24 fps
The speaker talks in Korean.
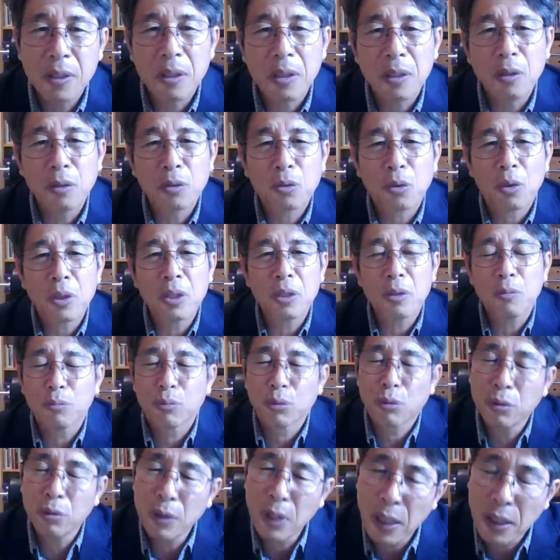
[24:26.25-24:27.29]
예, 이건
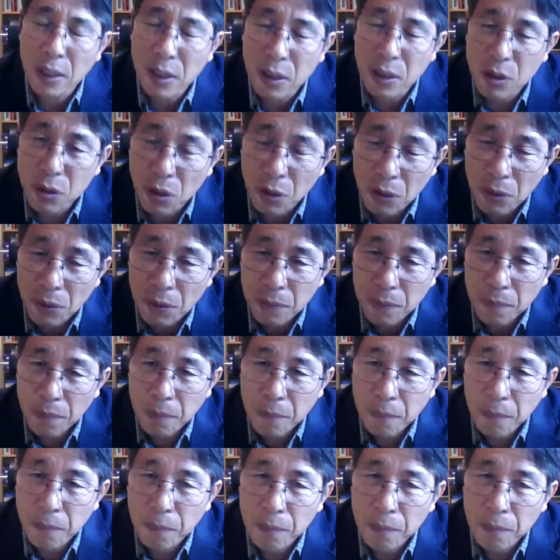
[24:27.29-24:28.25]
도대체 무슨 이기죠